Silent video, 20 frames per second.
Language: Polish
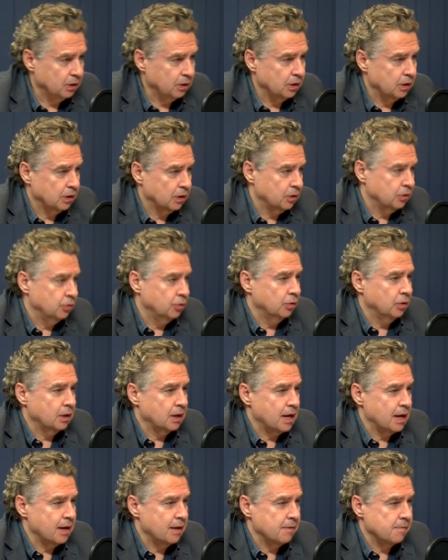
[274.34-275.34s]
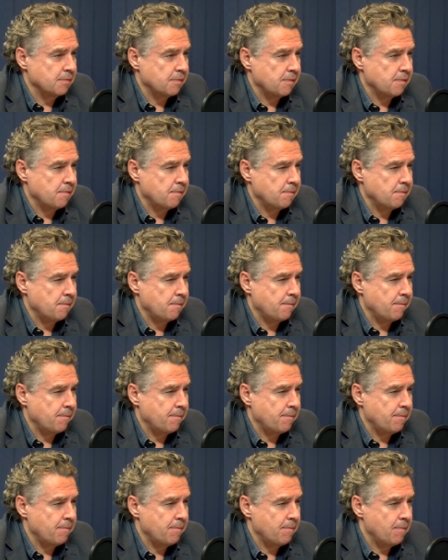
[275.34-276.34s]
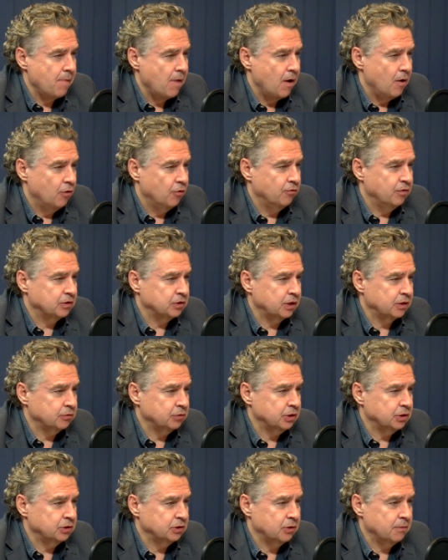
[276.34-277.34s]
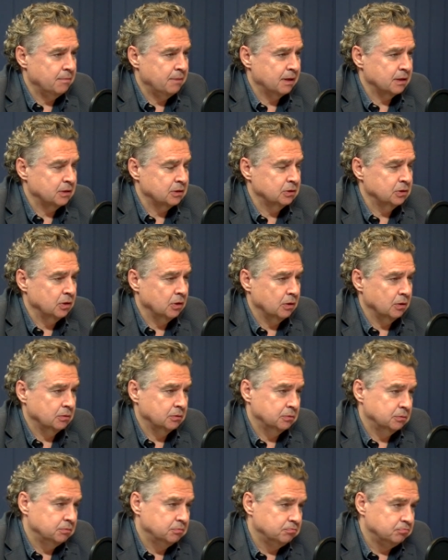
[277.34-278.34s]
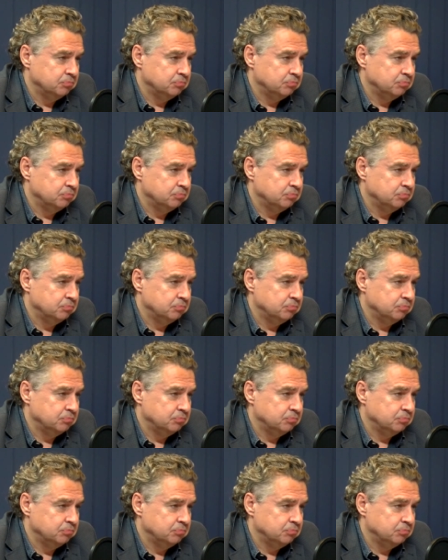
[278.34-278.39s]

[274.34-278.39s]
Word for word: y, które um, że jest to bardzo y,